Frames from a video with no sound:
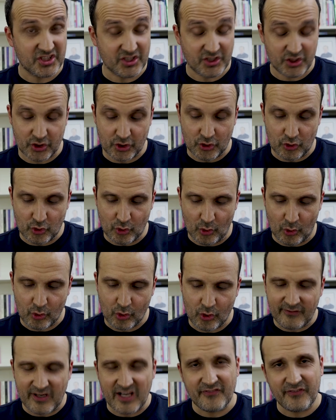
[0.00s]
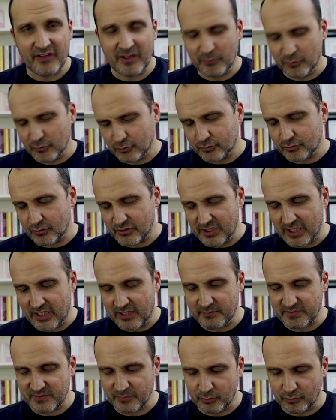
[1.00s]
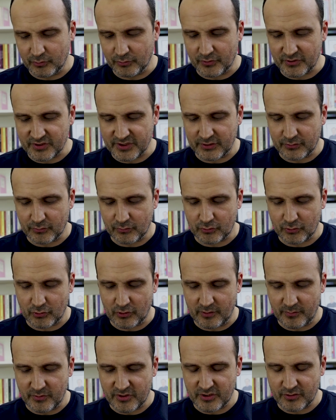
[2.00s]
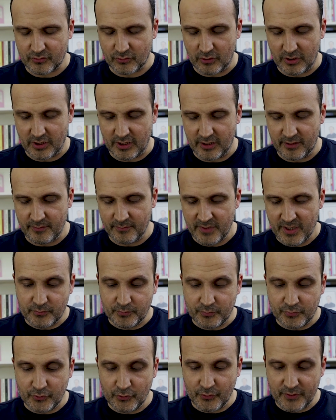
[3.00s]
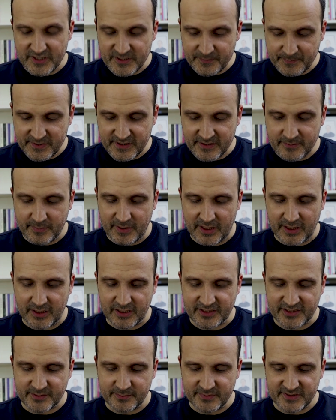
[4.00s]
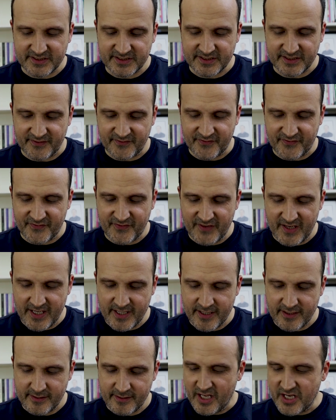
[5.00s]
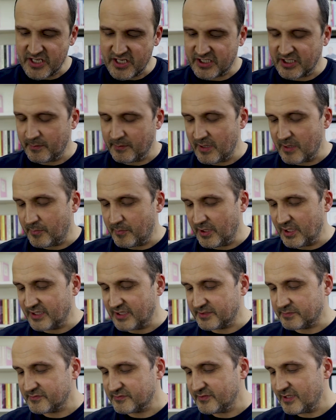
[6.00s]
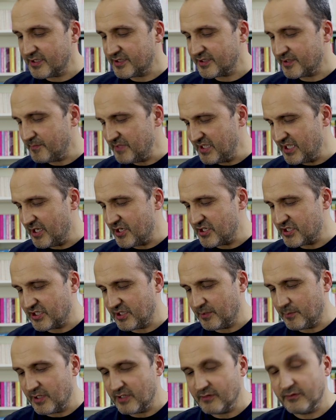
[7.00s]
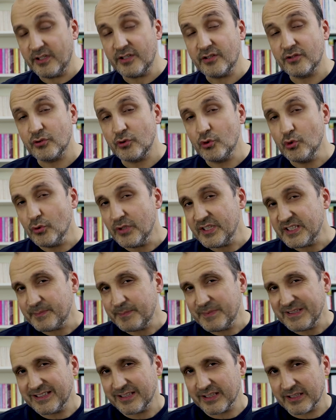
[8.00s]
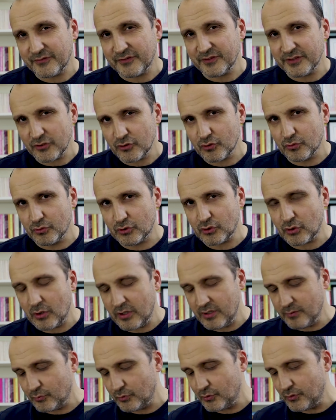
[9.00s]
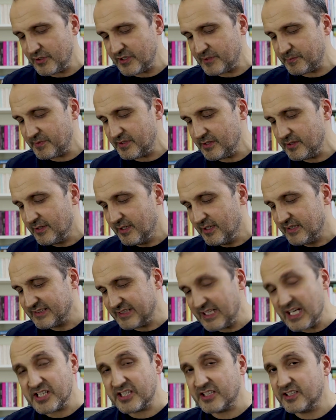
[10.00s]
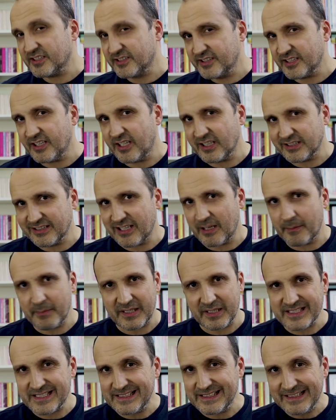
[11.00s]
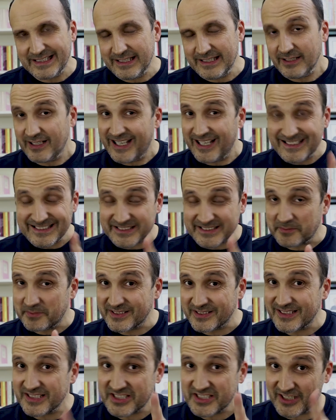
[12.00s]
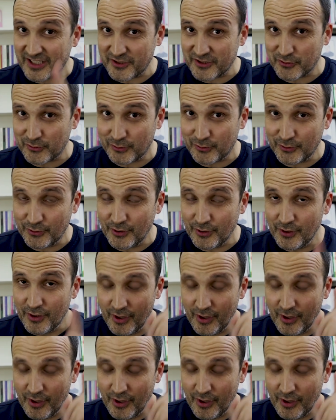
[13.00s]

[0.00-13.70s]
çıkışı yok. Wi-Fi Bluetooth özelliğimiz bulunuyor zaten onu söylemiş söyleyelim. USB bağlantımız ve HDMI bağlantımız var. Mini HDMI var. USB tarafında şunu söyleyeyim. Bu USB sadece datayı aktarmak için değil aynı zamanda şarj oluyor.